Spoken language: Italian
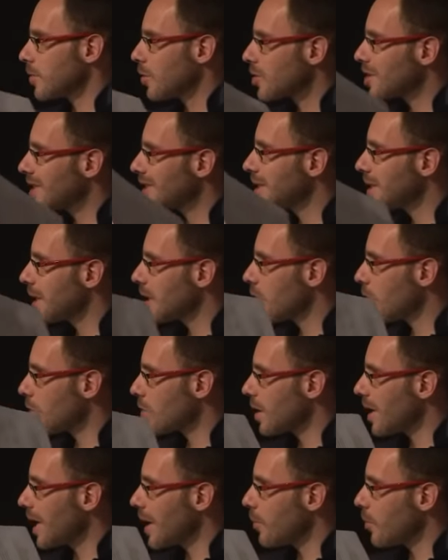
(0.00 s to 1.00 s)
cosa ci
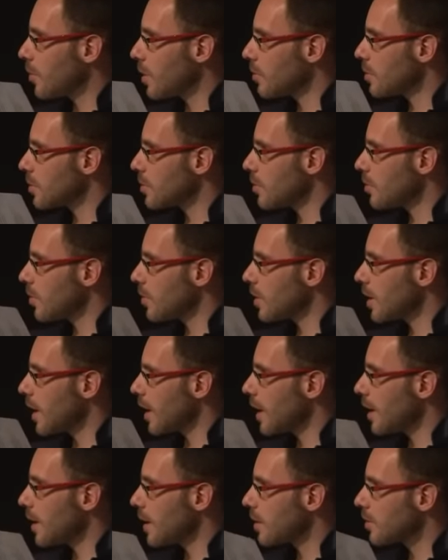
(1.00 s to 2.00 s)
ricorderemo di questo
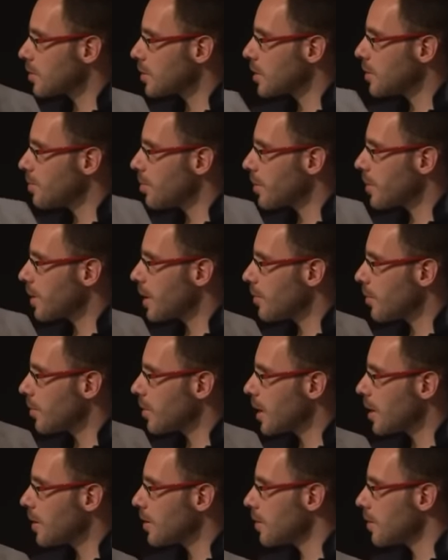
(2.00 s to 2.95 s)
mondiale? Cosa ci porteremo dietro?